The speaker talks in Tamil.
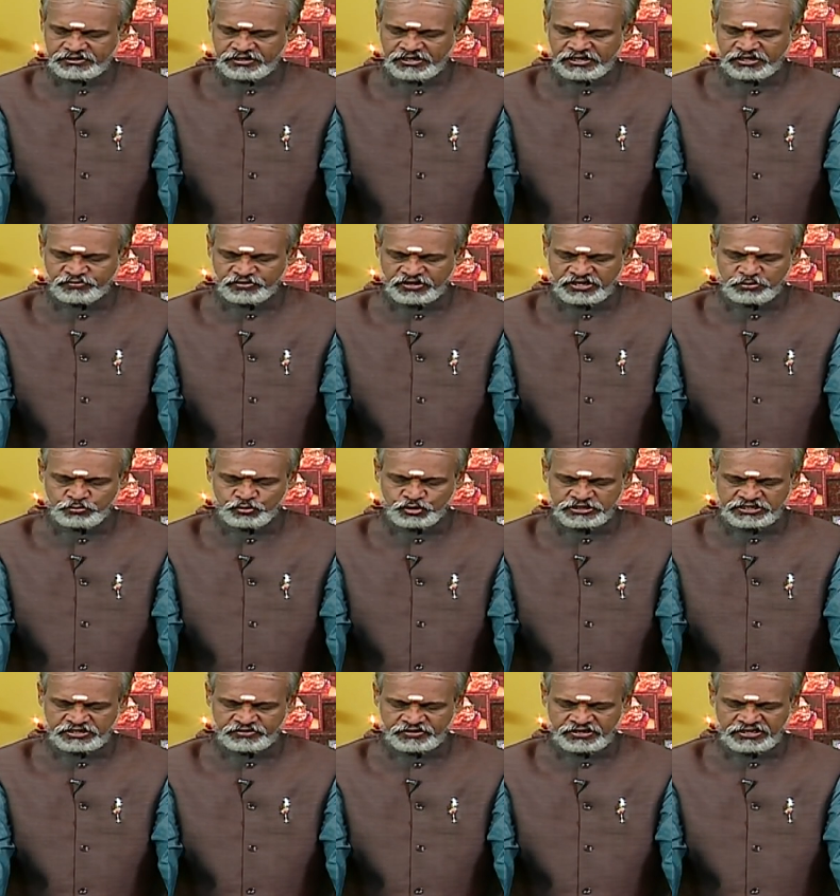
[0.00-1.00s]
நடுவிரல்
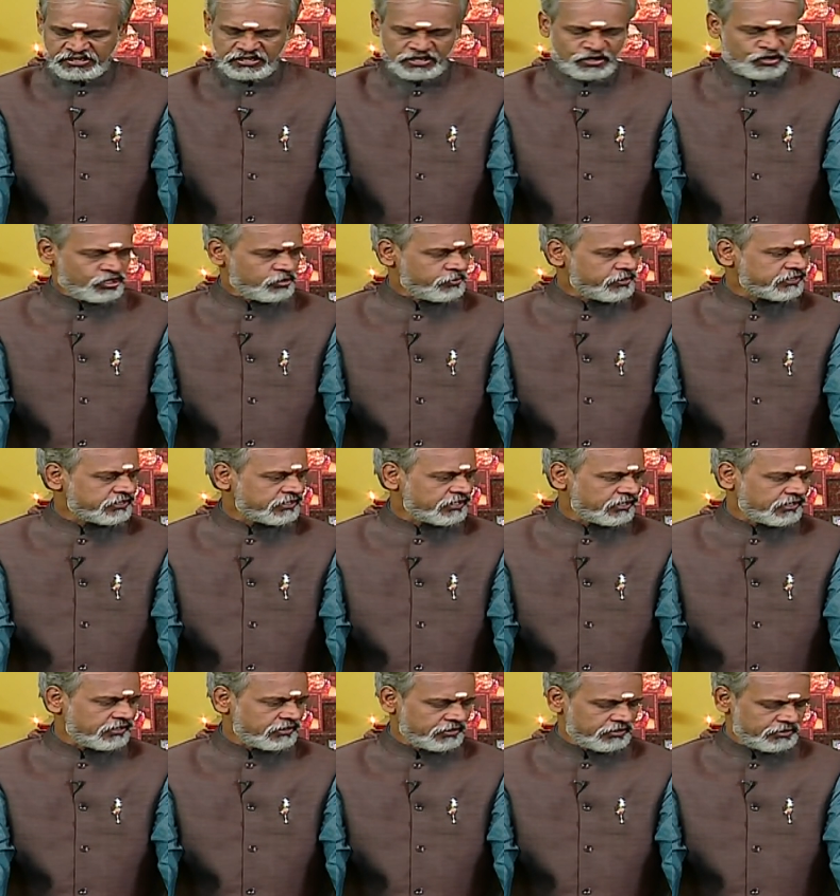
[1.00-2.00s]
மோதர் விரல் ரெண்டு மேத்தில்
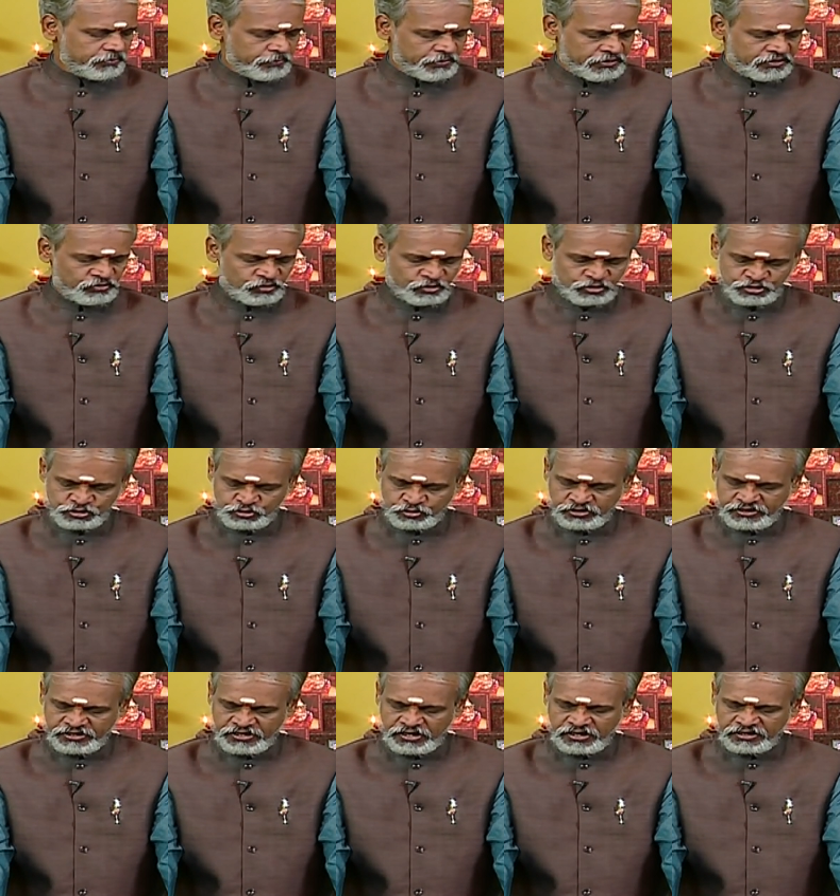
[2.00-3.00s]

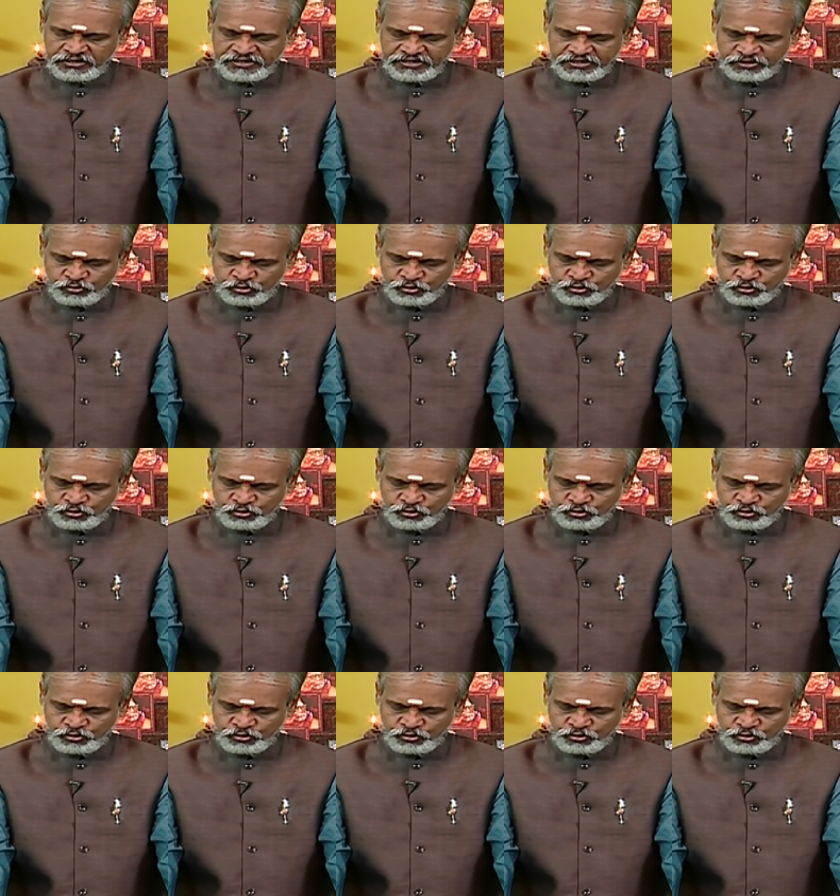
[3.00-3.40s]
வச்சுக்கோங்க ஆள்காட்டி